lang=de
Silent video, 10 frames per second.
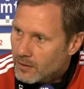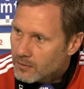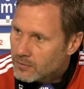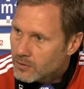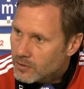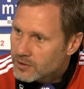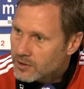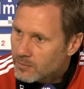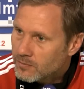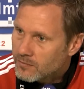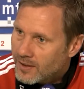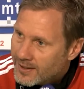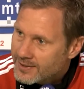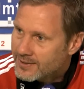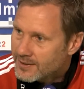und trotzdem
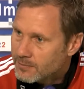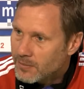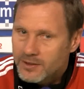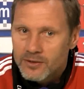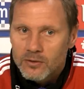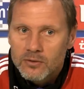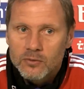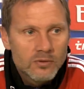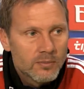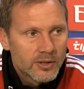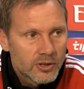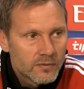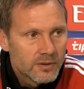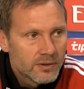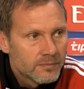weiß, dass Mainz auch eine gute
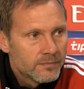Mannschaft ist.